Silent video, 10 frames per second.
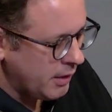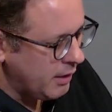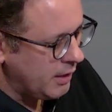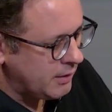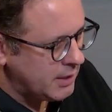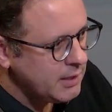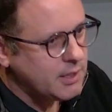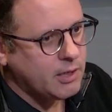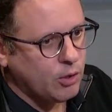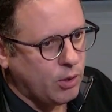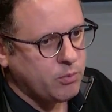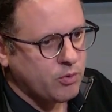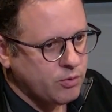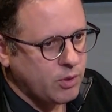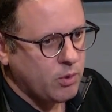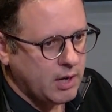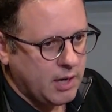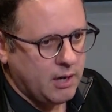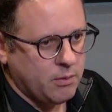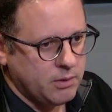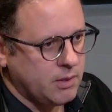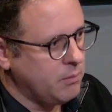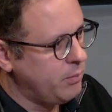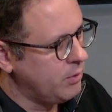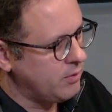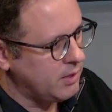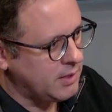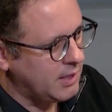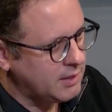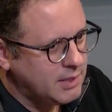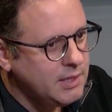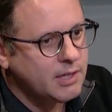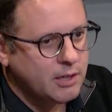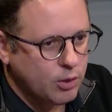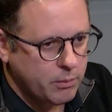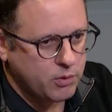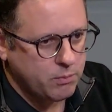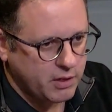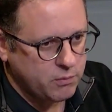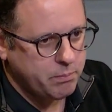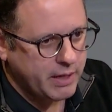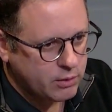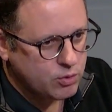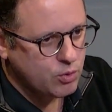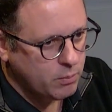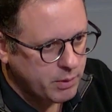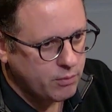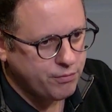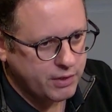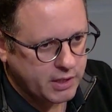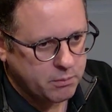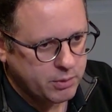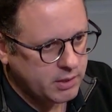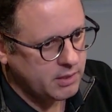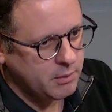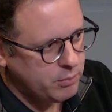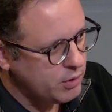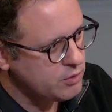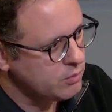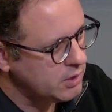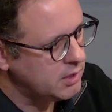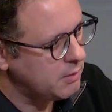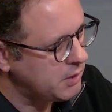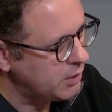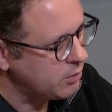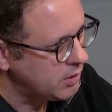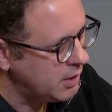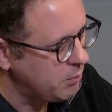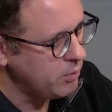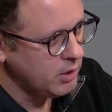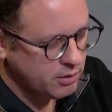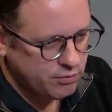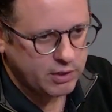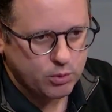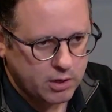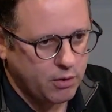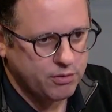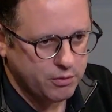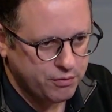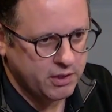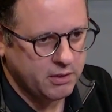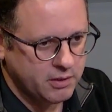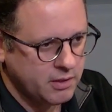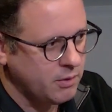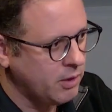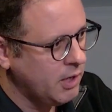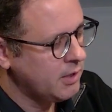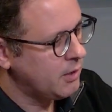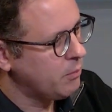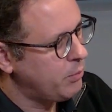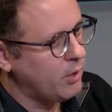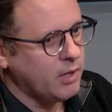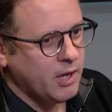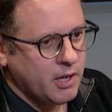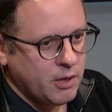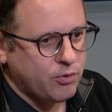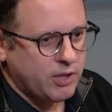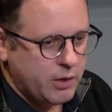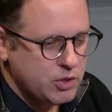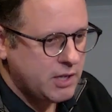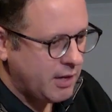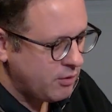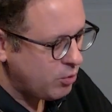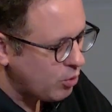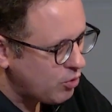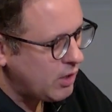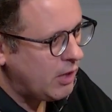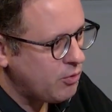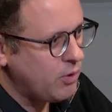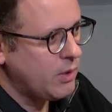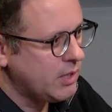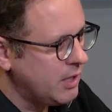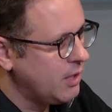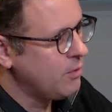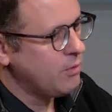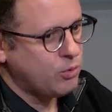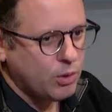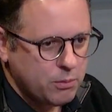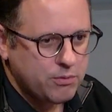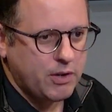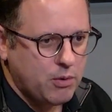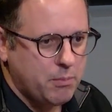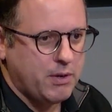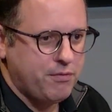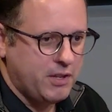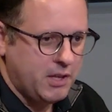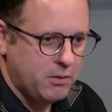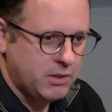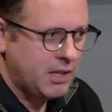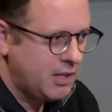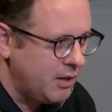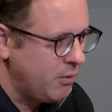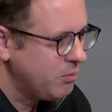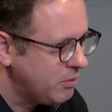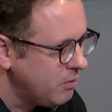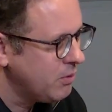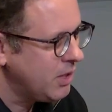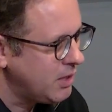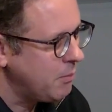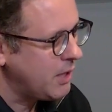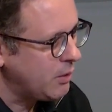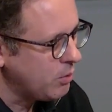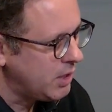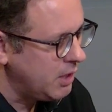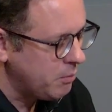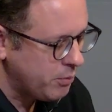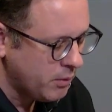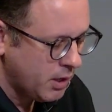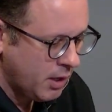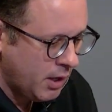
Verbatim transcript: é, 30 km com o teu carro, então putz, você está 30 km mais perto de comprar um freio, porque depois de um determinado tempo você vai trocar o teu freio, entendeu? Uhum. Então, pô, eu saio de casa, todos os carros estão andando, todo mundo vai comprar freio daqui a um, um determinado tempo.